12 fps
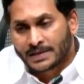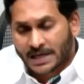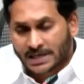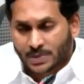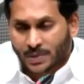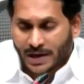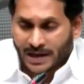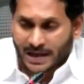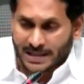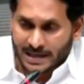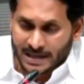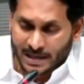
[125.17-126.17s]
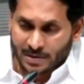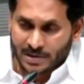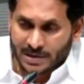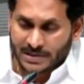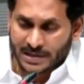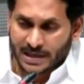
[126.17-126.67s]
సచివాలయాల దగ్గరలో
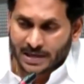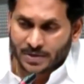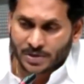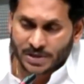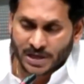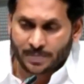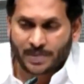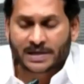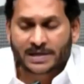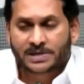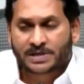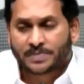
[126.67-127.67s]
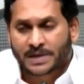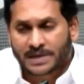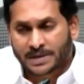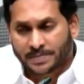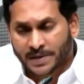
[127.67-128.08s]
దగ్గర నుంచి అప్లికేషన్ పెట్ట